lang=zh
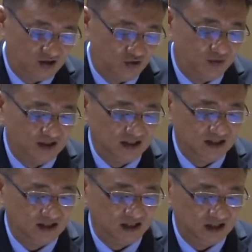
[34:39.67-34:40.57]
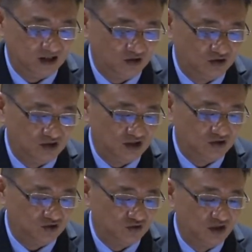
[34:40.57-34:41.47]
我们在讲哥罗西
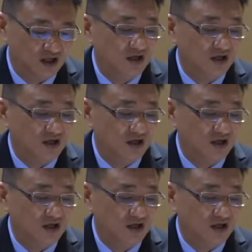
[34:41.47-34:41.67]
书